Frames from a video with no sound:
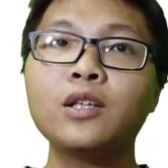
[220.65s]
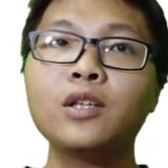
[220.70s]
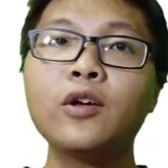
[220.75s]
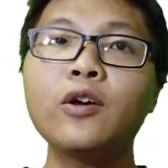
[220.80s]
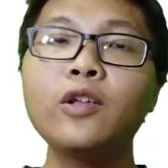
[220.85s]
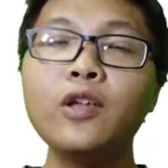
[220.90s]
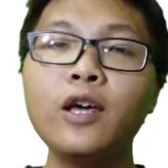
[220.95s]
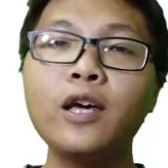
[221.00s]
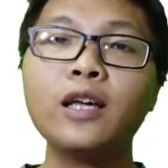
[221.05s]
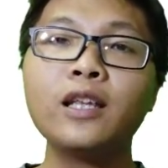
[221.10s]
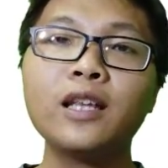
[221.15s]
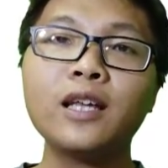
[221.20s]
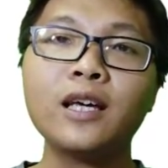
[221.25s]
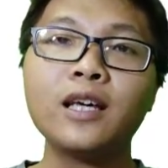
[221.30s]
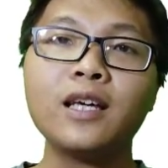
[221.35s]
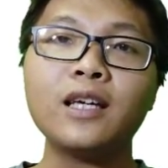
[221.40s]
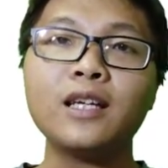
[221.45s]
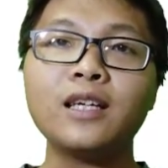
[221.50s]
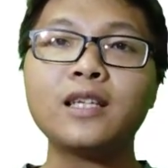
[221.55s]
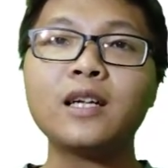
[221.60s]
tuy nhiên
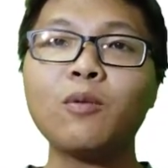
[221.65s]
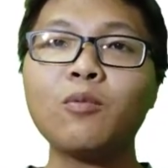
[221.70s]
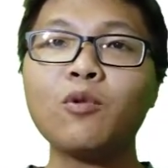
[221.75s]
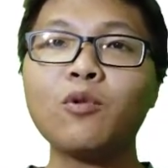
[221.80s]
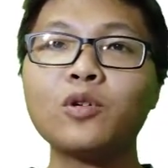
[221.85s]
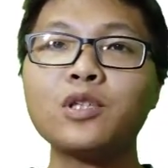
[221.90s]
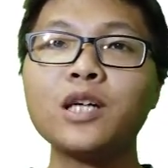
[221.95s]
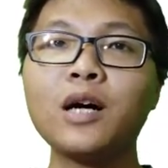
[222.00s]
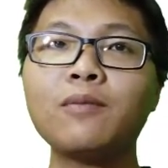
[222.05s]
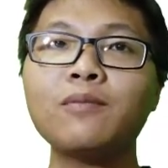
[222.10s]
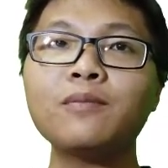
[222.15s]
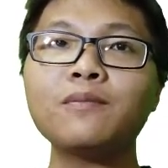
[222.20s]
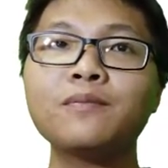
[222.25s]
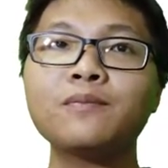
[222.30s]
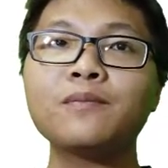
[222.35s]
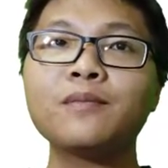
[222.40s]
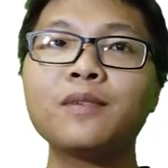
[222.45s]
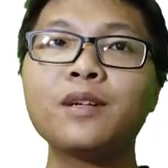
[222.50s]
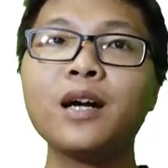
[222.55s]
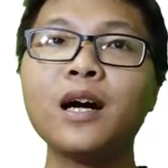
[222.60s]
thì trong cuộc sống
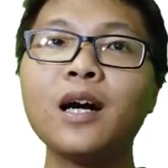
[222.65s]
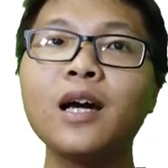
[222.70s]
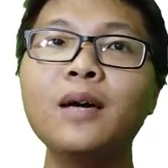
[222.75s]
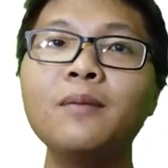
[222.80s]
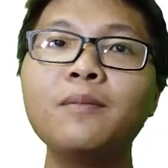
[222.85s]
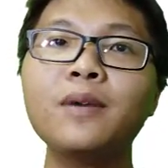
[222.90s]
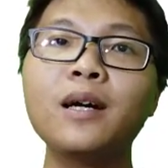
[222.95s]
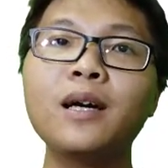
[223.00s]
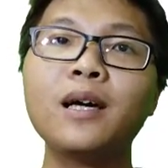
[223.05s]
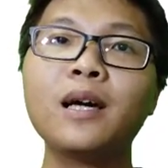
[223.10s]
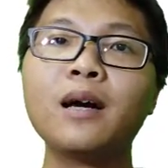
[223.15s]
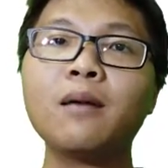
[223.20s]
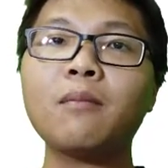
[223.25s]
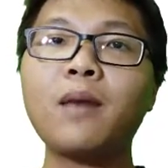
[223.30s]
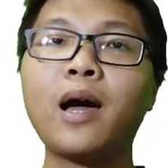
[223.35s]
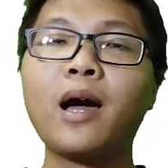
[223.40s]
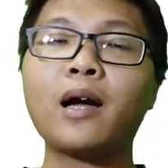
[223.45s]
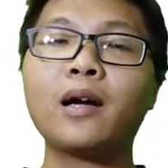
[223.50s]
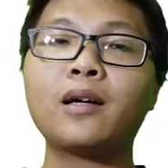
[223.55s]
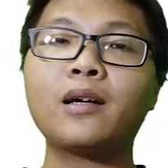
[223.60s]
rất hiếm khi các
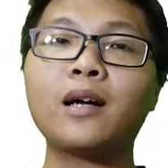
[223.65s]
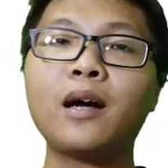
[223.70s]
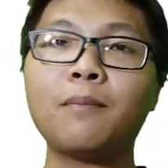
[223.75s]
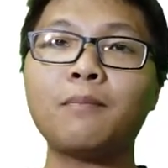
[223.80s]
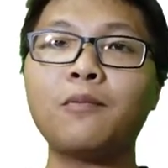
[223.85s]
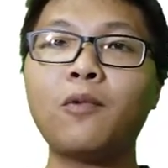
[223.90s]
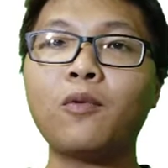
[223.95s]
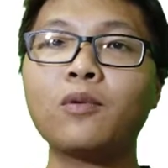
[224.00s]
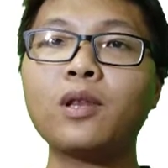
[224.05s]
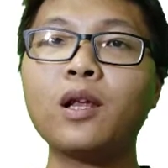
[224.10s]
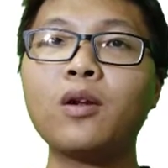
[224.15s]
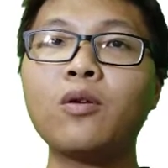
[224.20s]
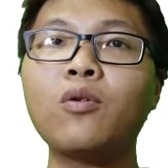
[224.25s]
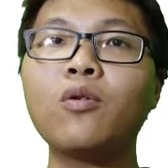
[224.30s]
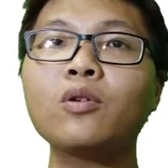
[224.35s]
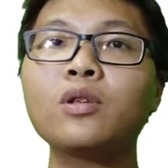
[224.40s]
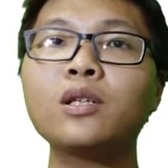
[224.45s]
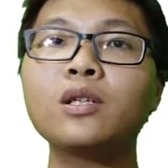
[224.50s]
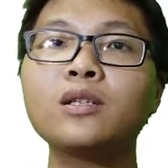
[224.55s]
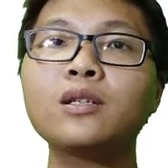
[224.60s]
bạn gặp một tình
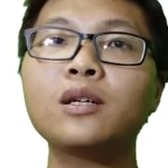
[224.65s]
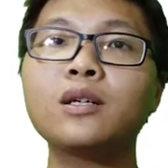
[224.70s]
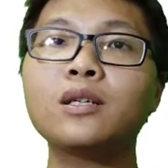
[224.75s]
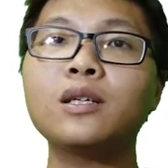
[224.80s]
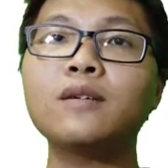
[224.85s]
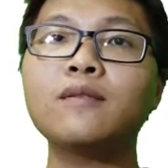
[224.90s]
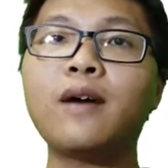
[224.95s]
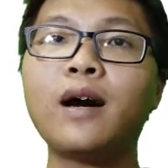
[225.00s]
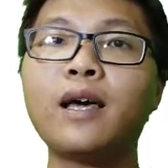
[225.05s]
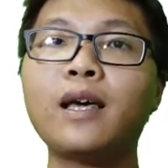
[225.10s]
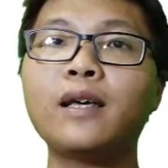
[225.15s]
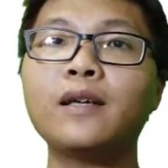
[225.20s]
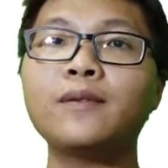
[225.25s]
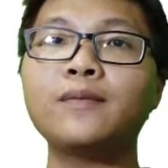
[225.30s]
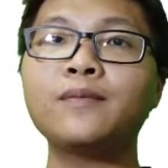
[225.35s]
huống tương tự như vậy